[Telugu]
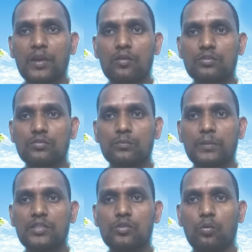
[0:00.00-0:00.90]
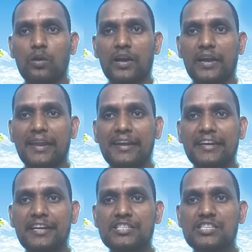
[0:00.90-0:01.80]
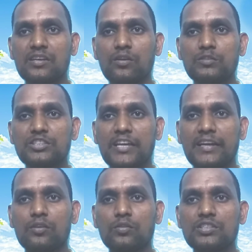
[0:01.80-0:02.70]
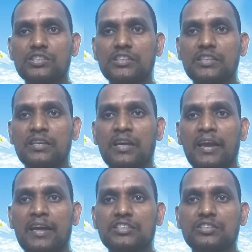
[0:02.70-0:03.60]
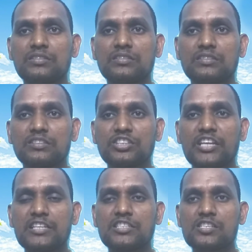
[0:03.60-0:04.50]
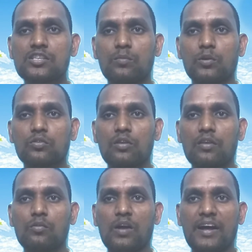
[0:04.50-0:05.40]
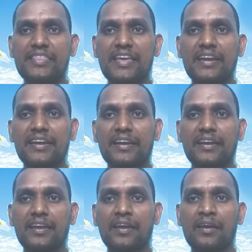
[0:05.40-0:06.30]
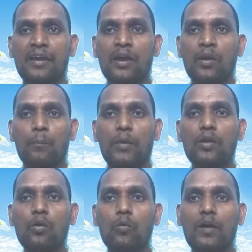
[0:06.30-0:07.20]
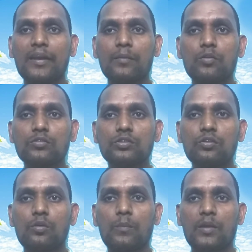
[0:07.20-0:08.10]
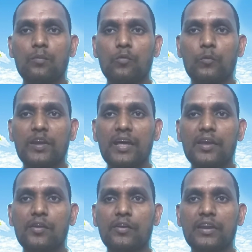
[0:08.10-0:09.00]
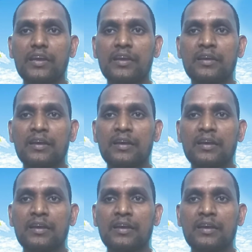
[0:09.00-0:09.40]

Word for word: మీకు మీతో ఒక ఇంట్రెస్టింగ్ విషయాన్ని గురించి షేర్ చేసుకోబోతున్నాను అది ఏంటంటే మరో వారం రోజుల్లో మనము వినాయకుని